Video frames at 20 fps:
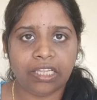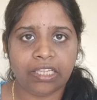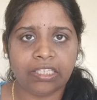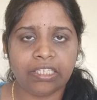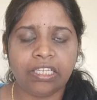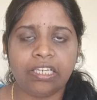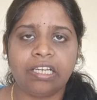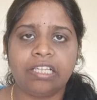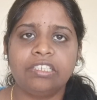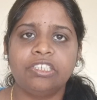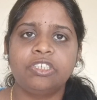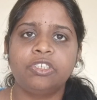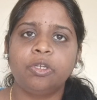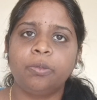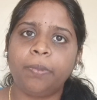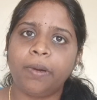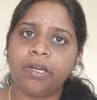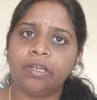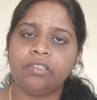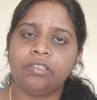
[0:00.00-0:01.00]
లేదంటే
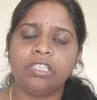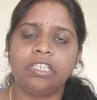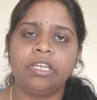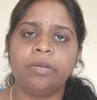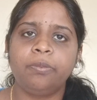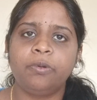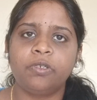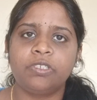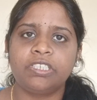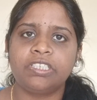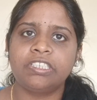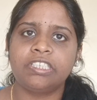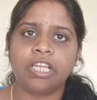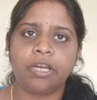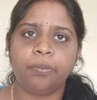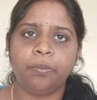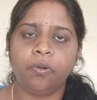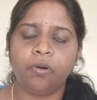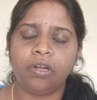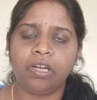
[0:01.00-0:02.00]
లంచ్తో పాటు తిన్న పోర్షన్
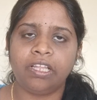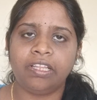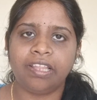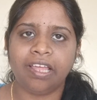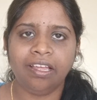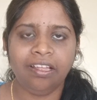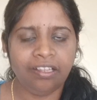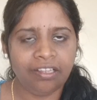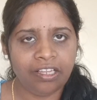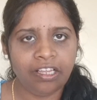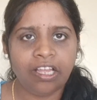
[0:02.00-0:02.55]
సరిపోవట్లేదా